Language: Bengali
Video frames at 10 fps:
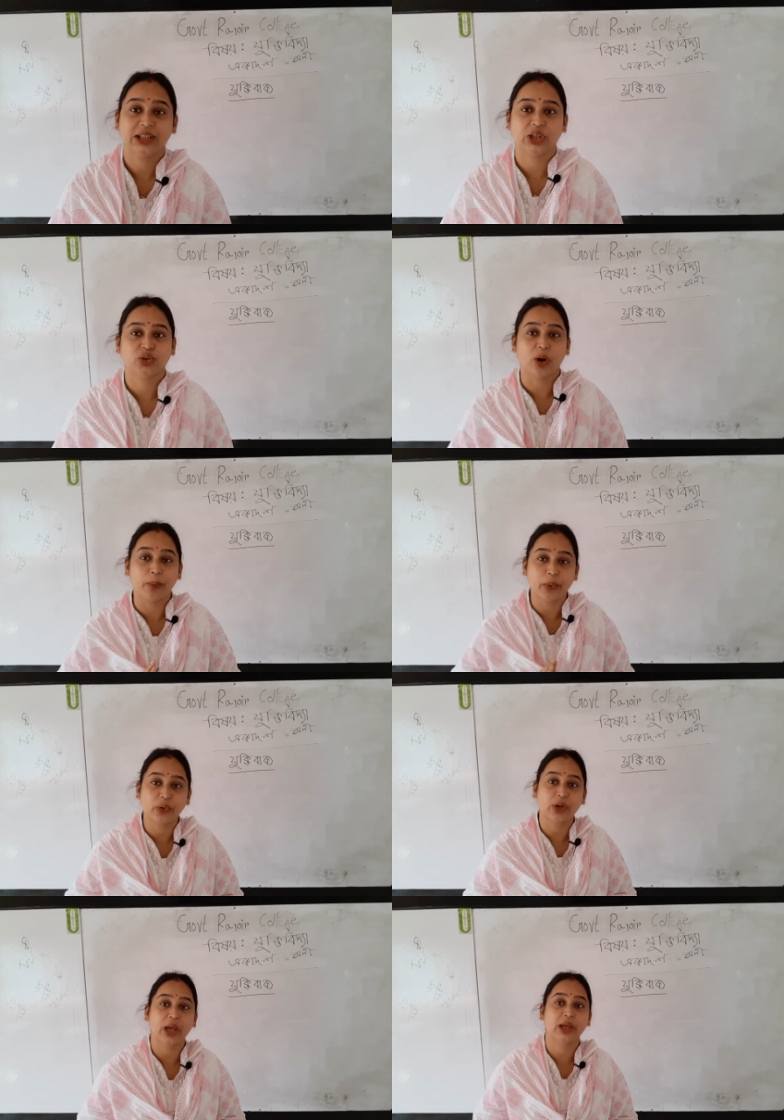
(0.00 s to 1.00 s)
সেই
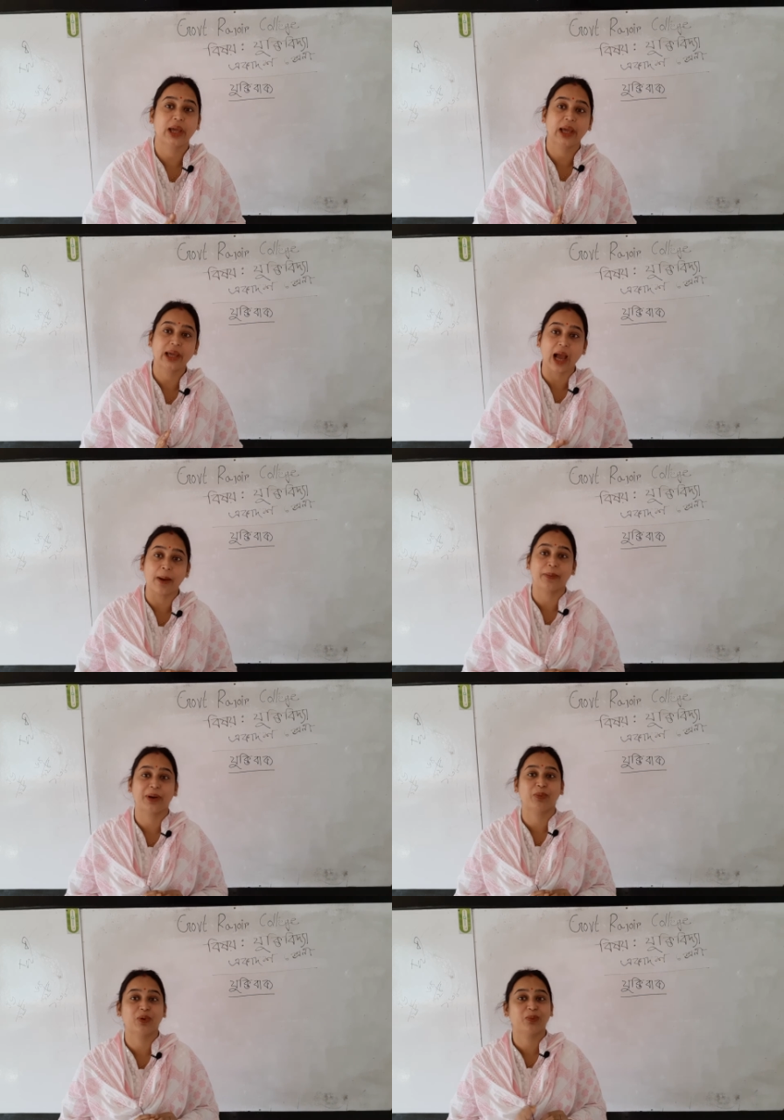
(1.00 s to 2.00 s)
সম্পর্ককেই
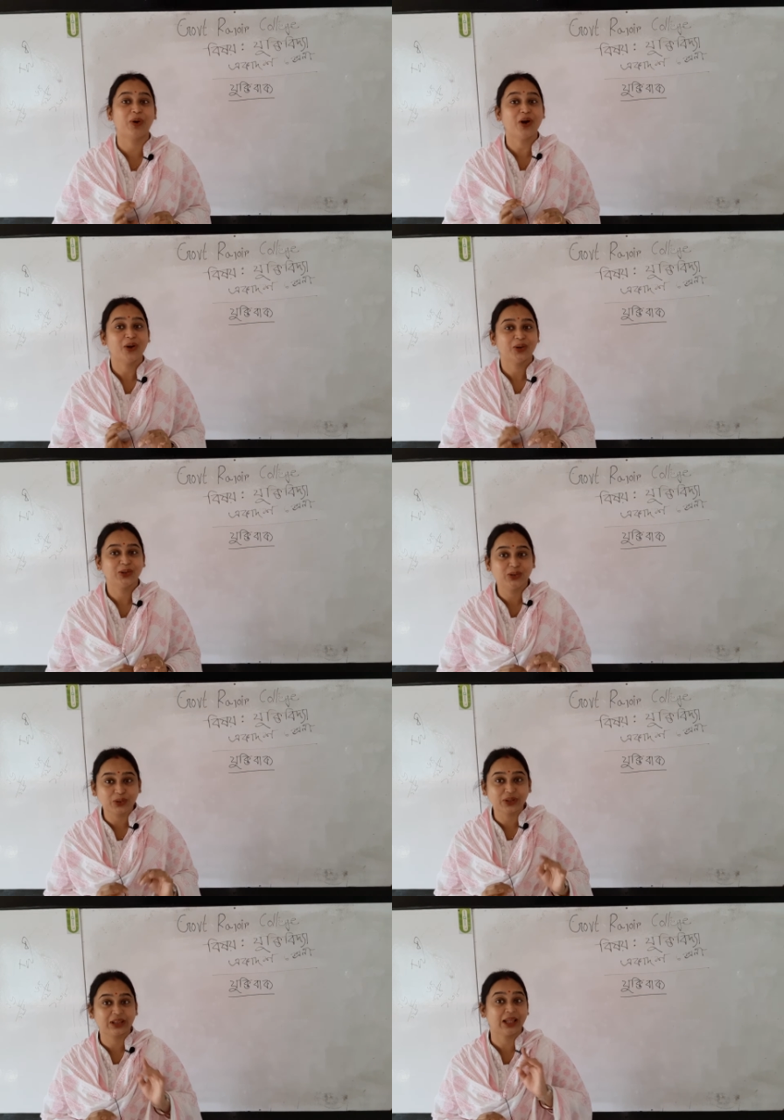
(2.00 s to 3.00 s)
আমরা বলবো
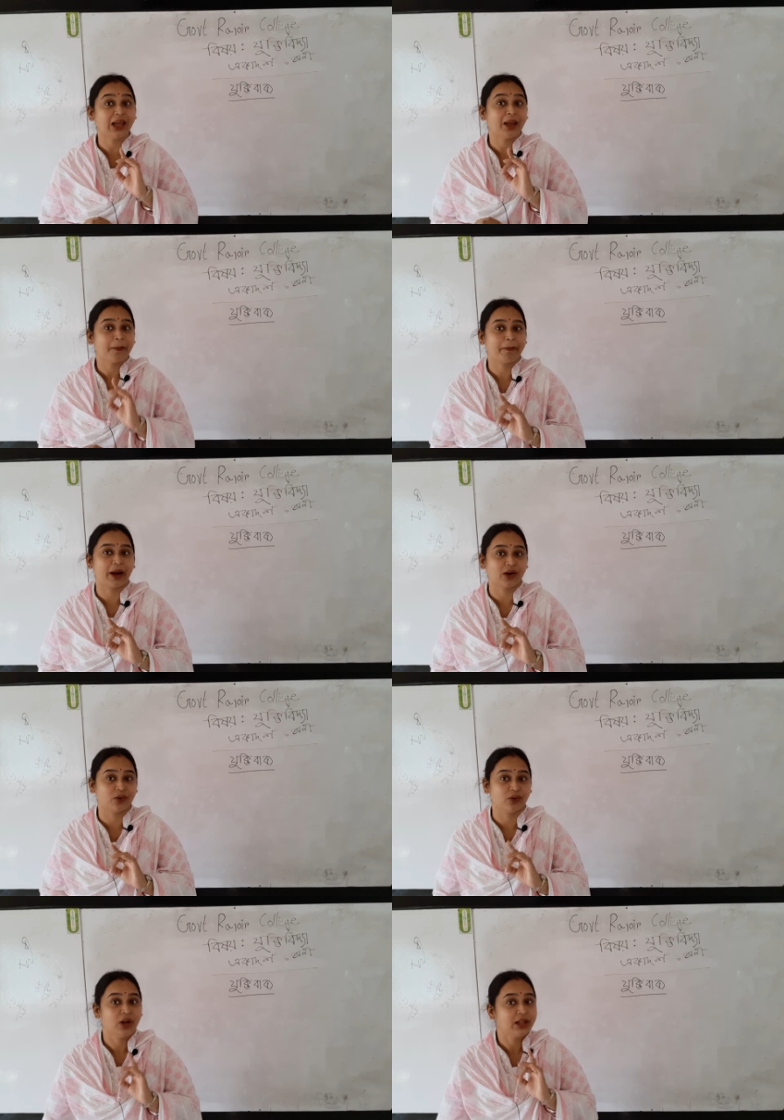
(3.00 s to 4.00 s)
যুক্তি
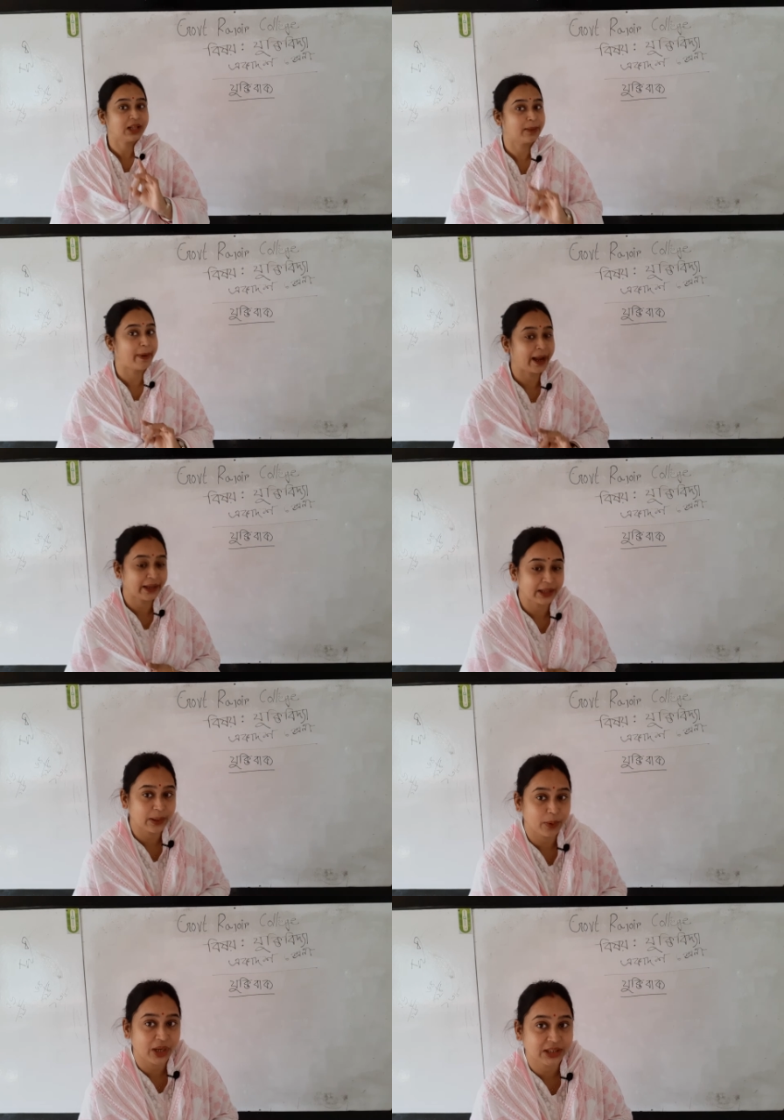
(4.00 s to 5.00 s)
বাক্য তাহলে বাক্যে
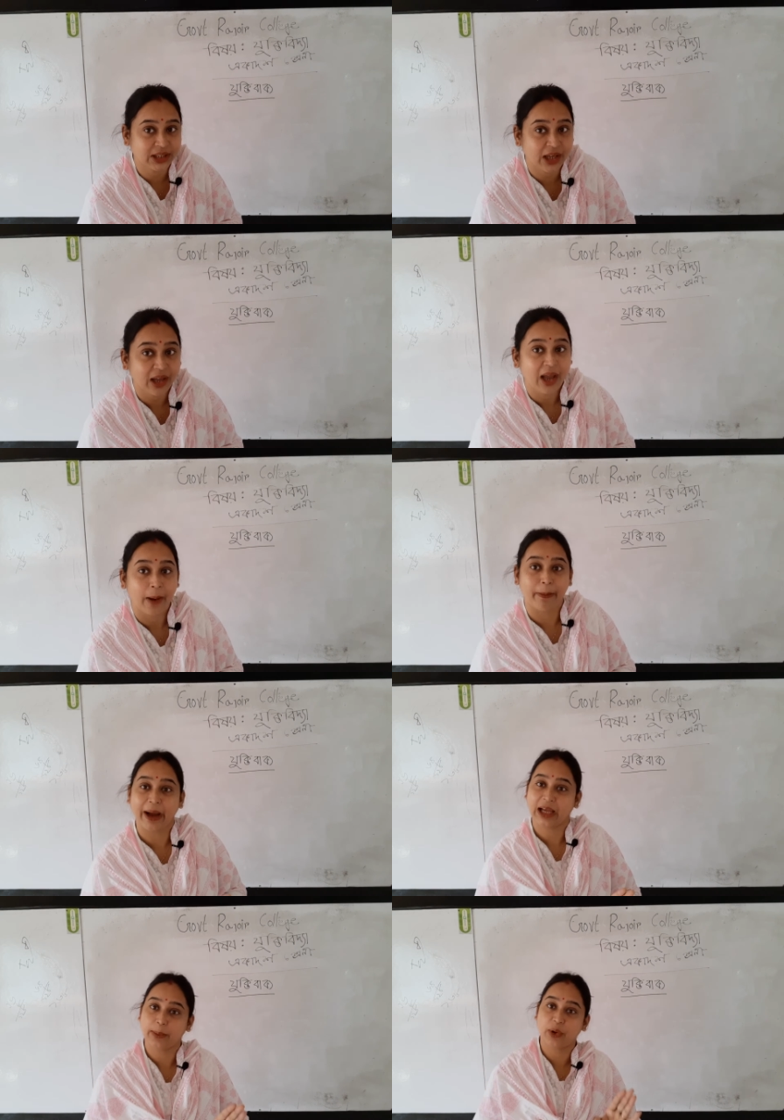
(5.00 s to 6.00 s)
কি বলেছি
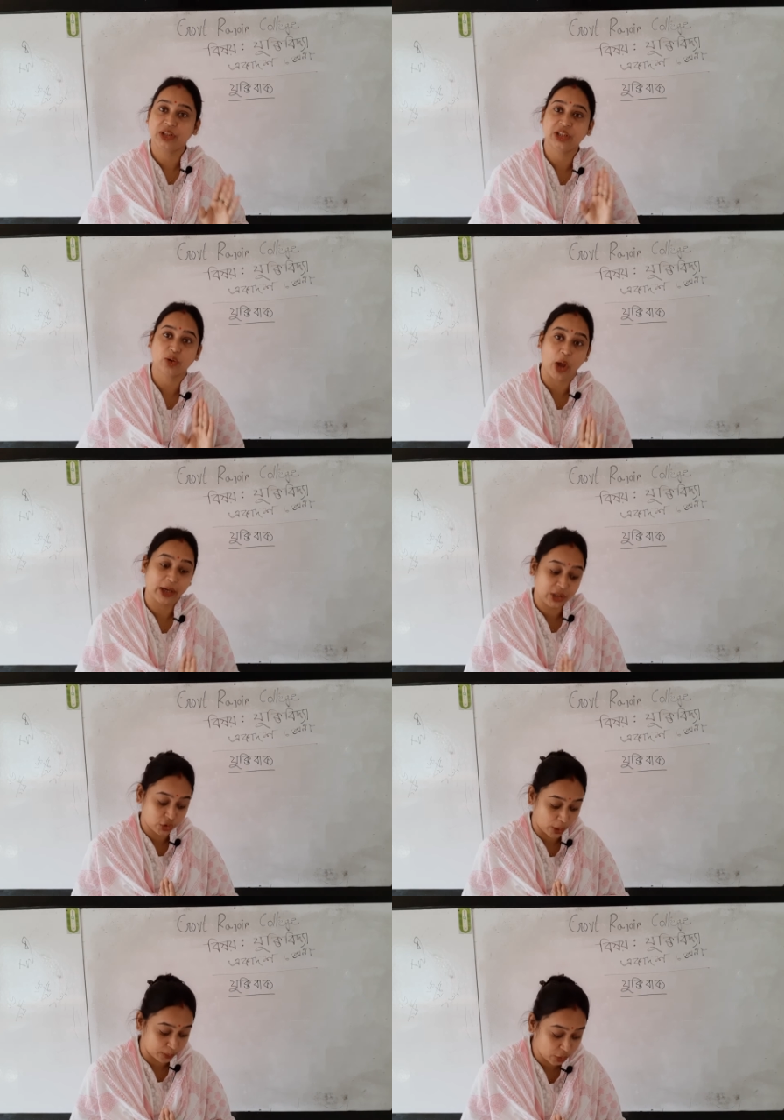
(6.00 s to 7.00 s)
বাক্যে বলেছি কয়েকটি
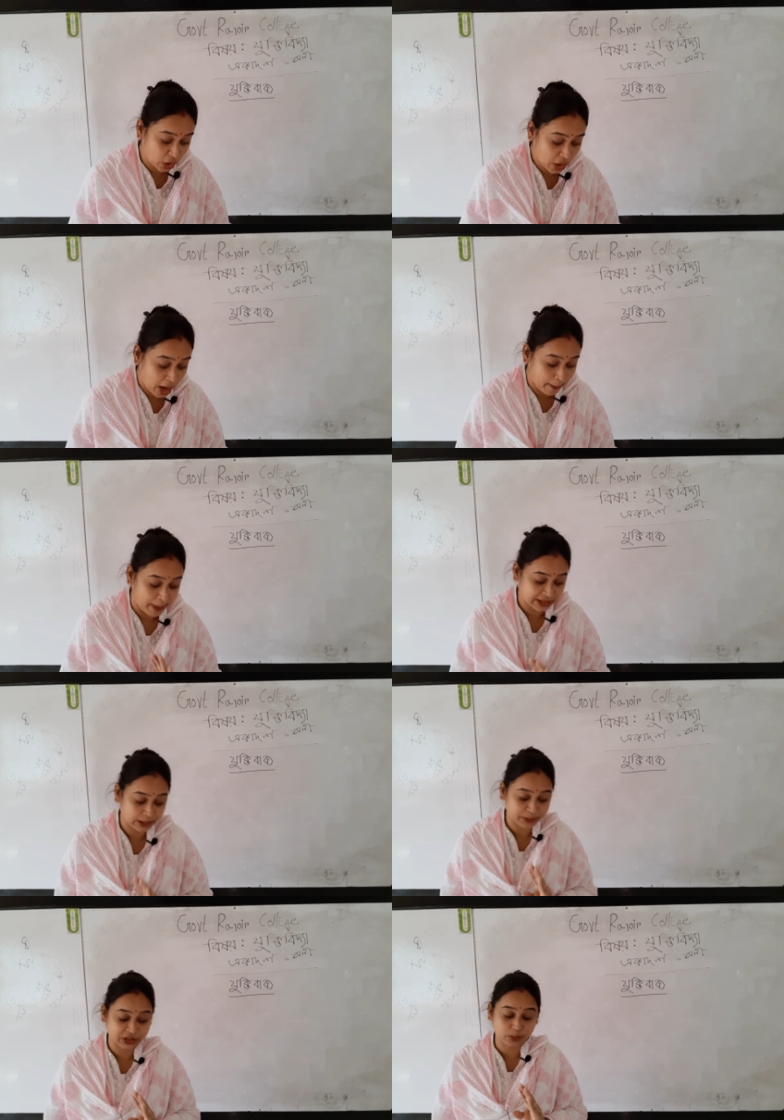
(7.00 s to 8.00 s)
শব্দ
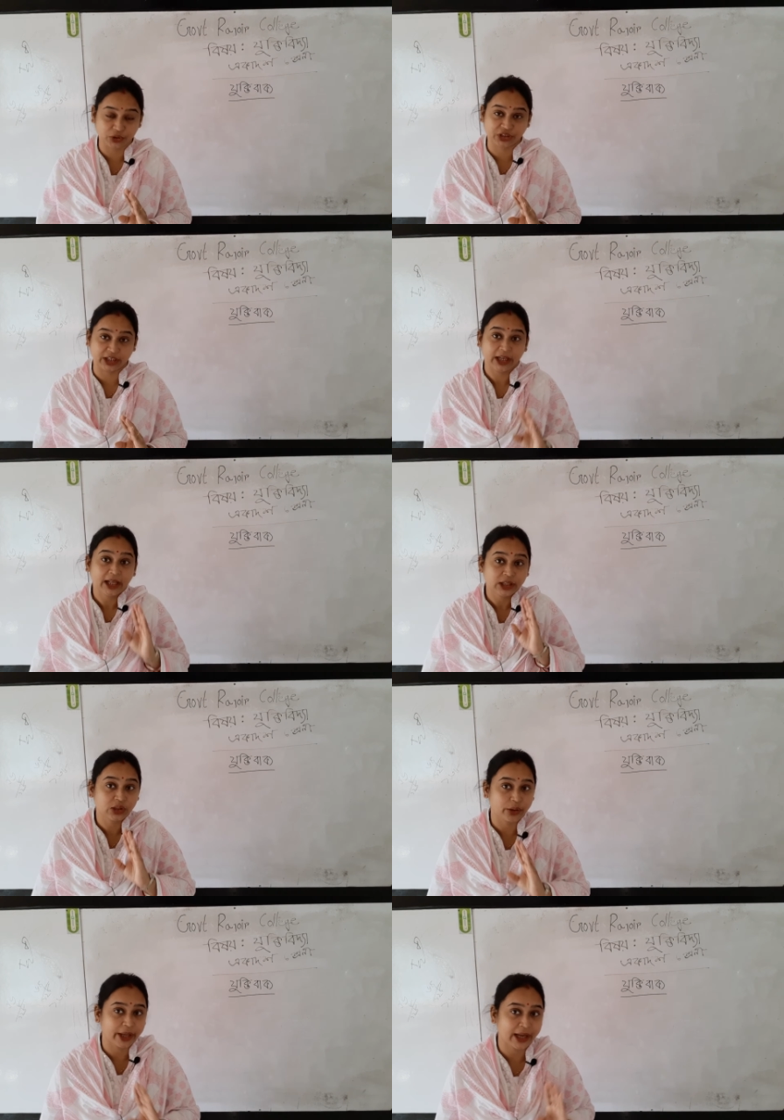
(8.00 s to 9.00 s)
পাশাপাশি বসে
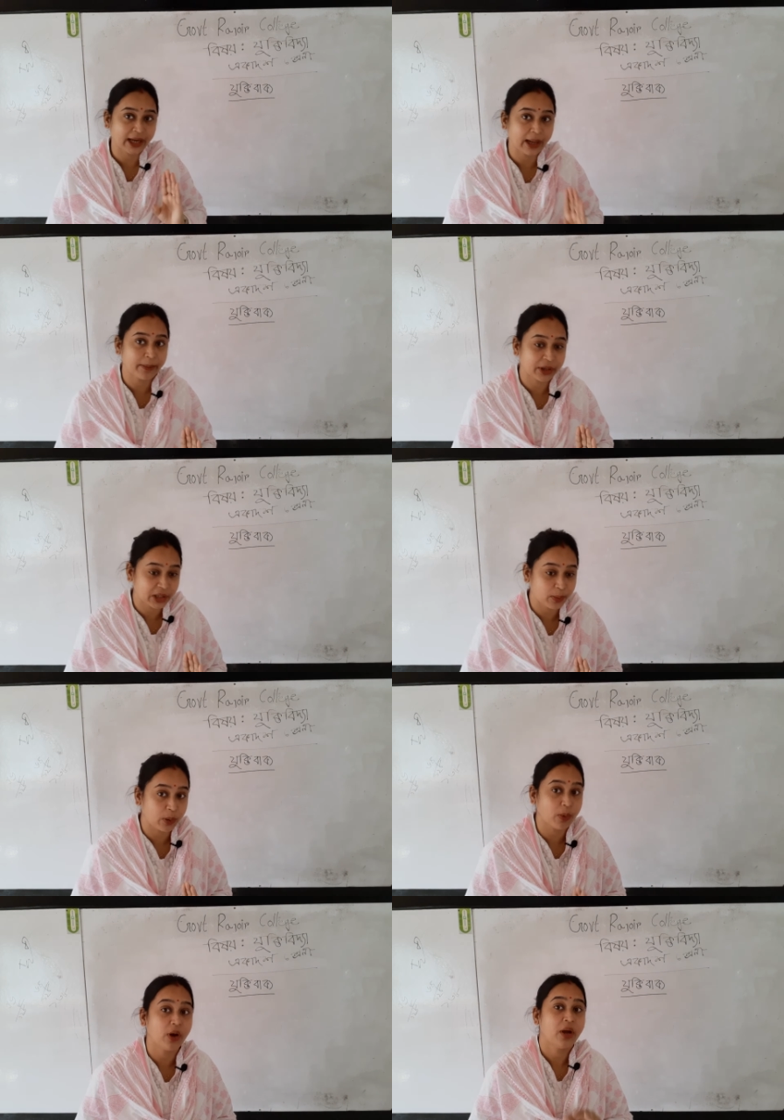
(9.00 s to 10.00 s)
কিন্তু এখানে আমরা কি
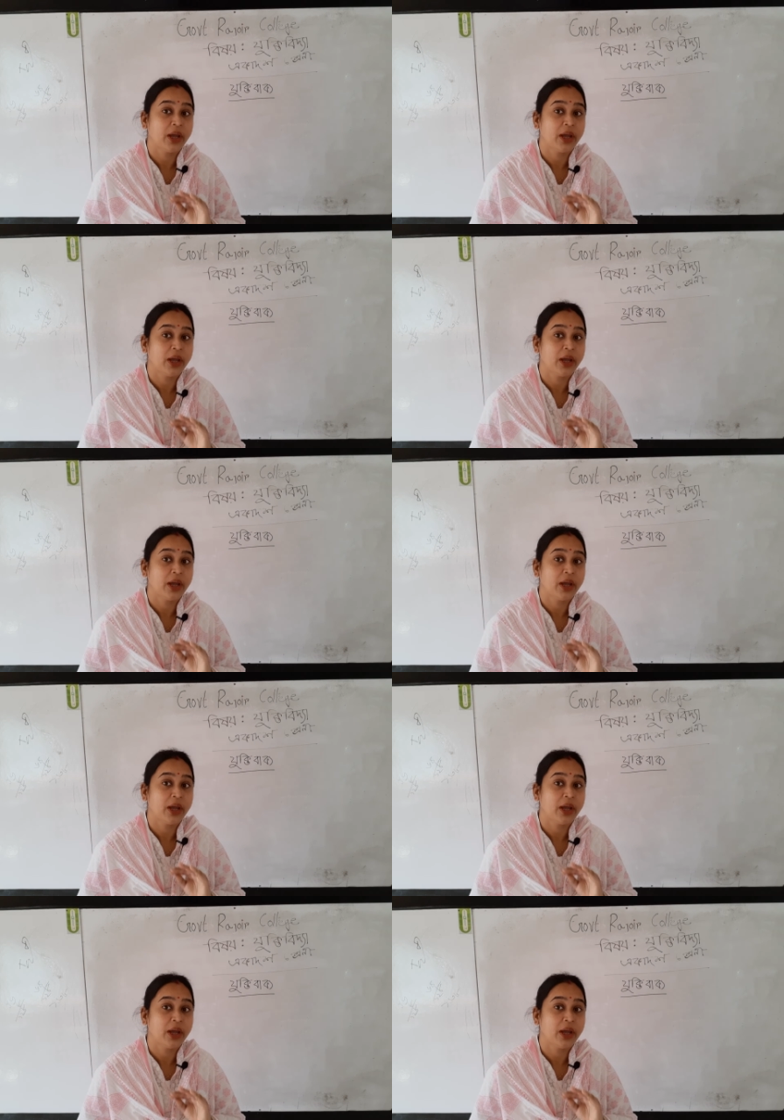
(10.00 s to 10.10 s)
বলবো